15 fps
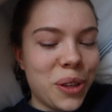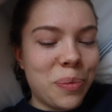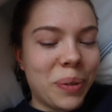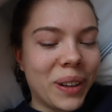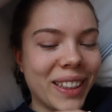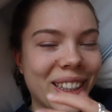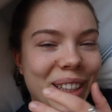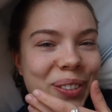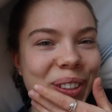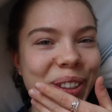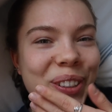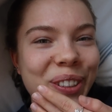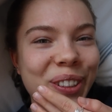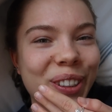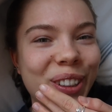Übrigens, ich bin
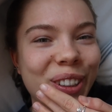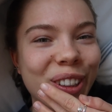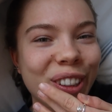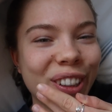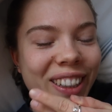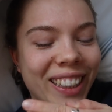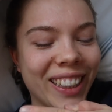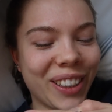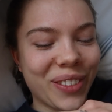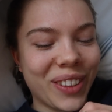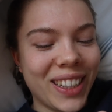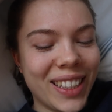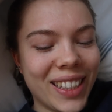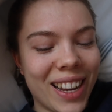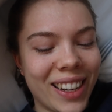so glücklich über
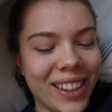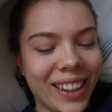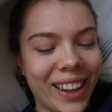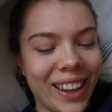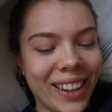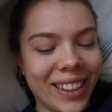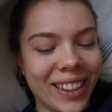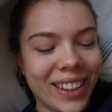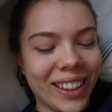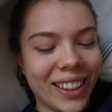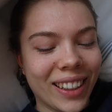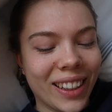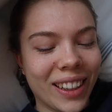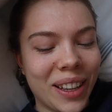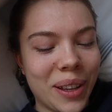diesen einen Ring, den
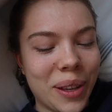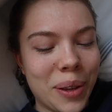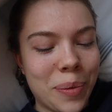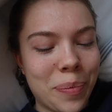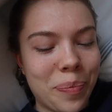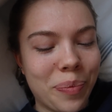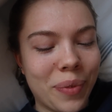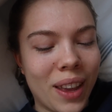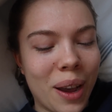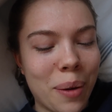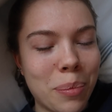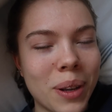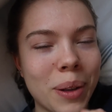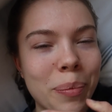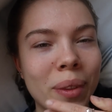ich äh,
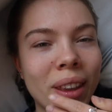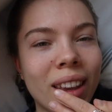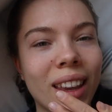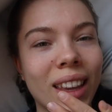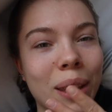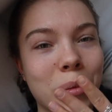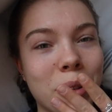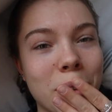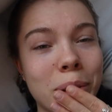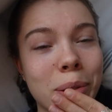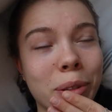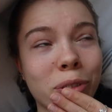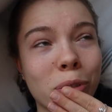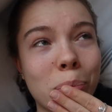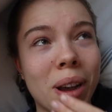habe. Ich habe den
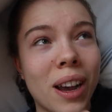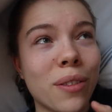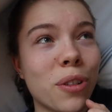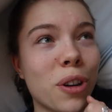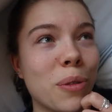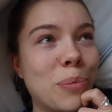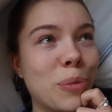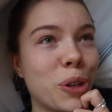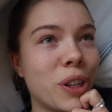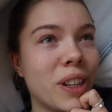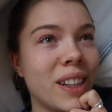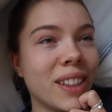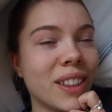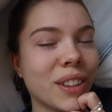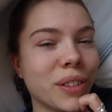nämlich vor ein paar Wochen
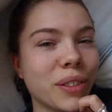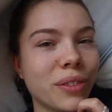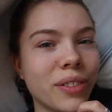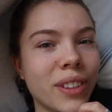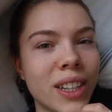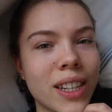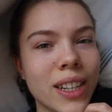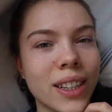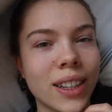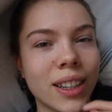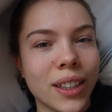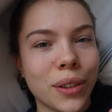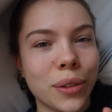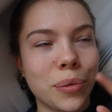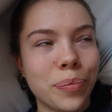bestellt auf Vinted,
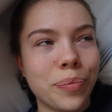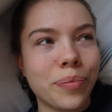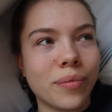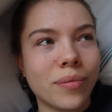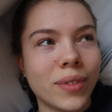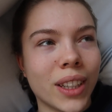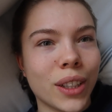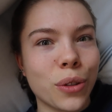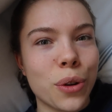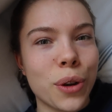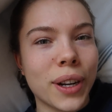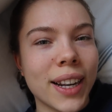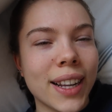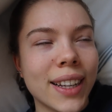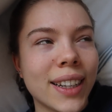also das neue
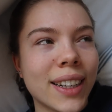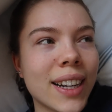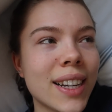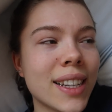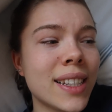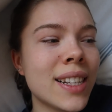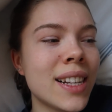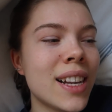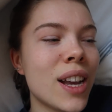Kleiderkreisel.